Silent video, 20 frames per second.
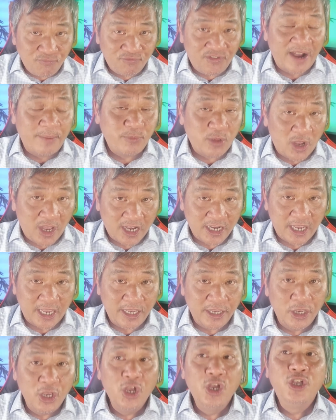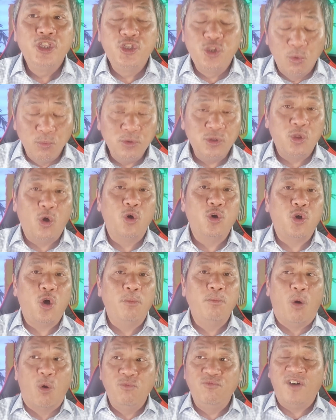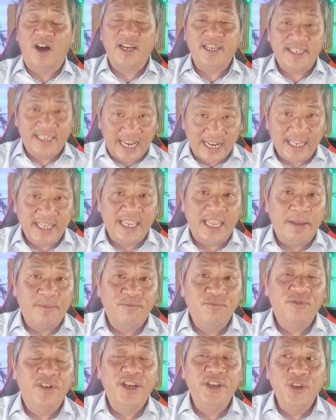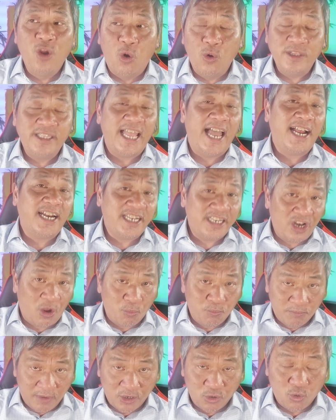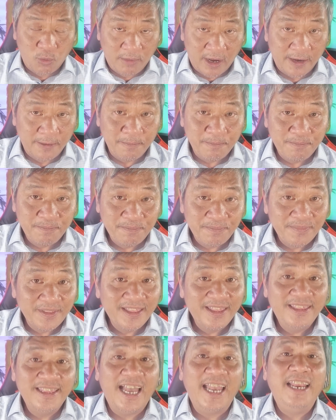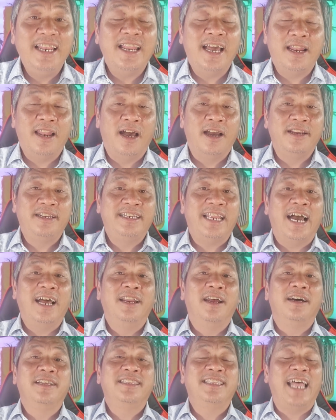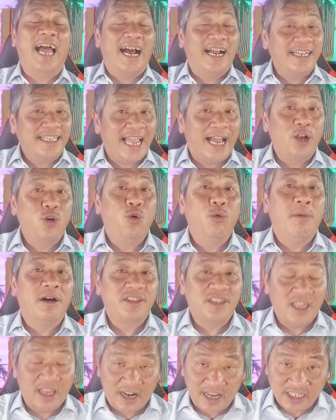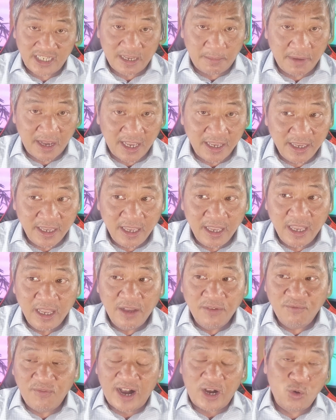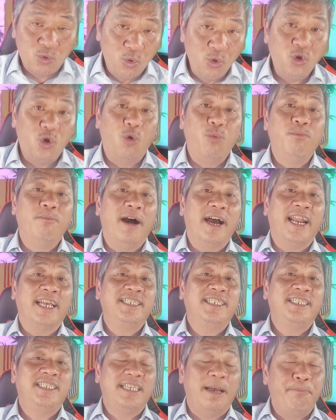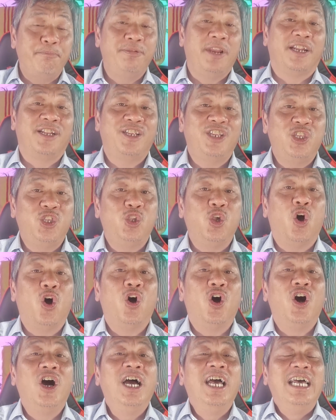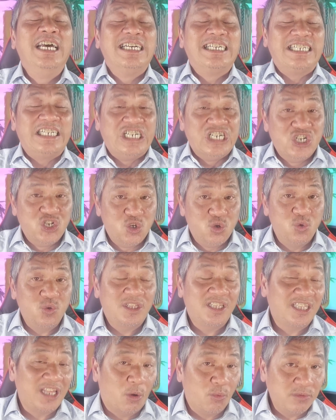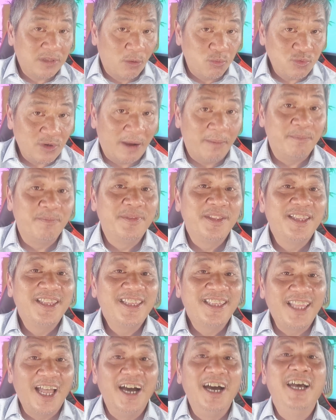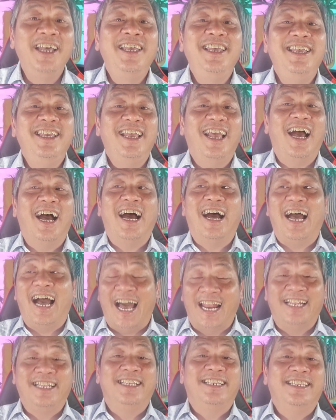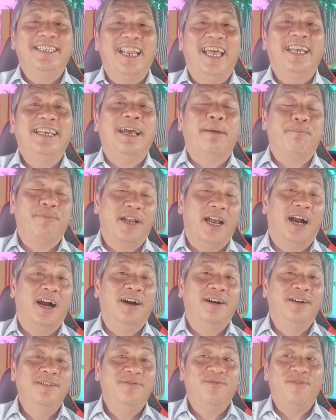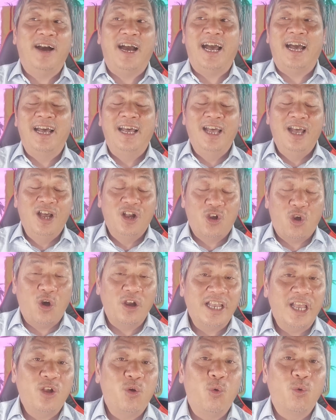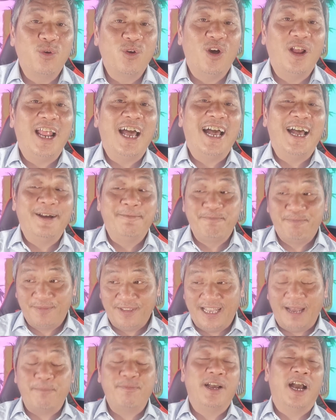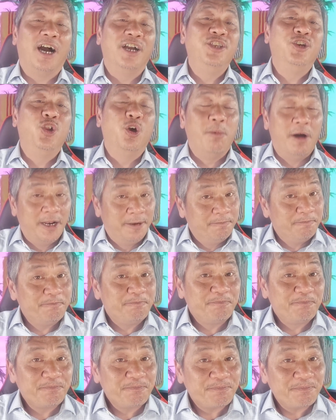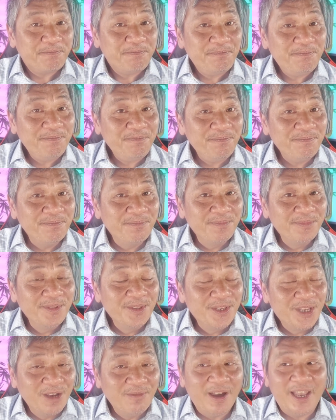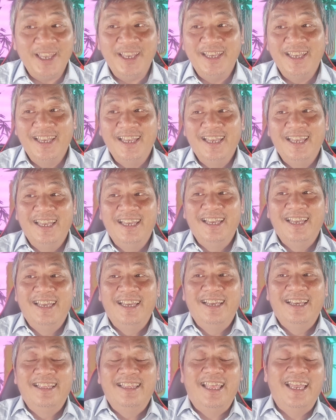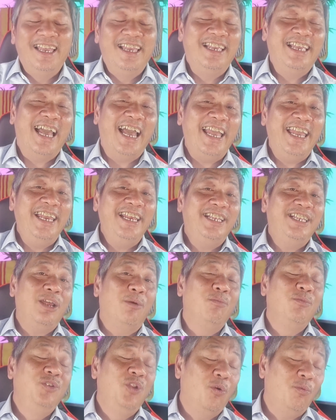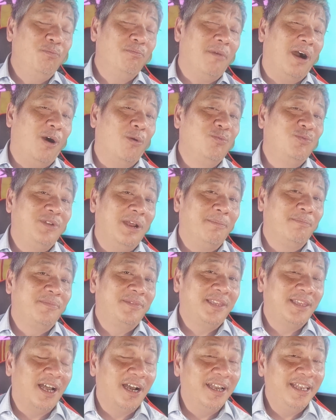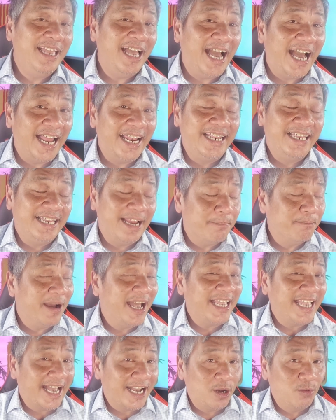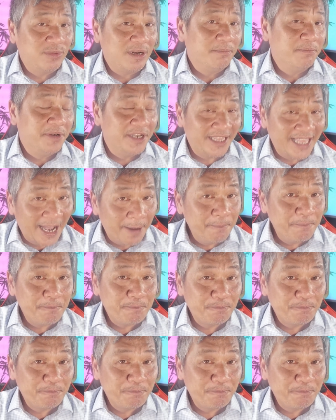pháp tại Hoa Kỳ. Chúng tôi có bổn phận trách nhiệm với đối tác đồng minh của mình. Đây là lời trả lời thẳng thắn của bà Theresa May. Và cuối cùng bà đã sắp lịch cho cựu tổng thống Trump tới à, Anh để gặp gỡ và có cái cuộc gọi là gặp gỡ giữa đôi bên. Quý vị, thì ngay trong lúc mà ông Trump tới Anh năm 2018,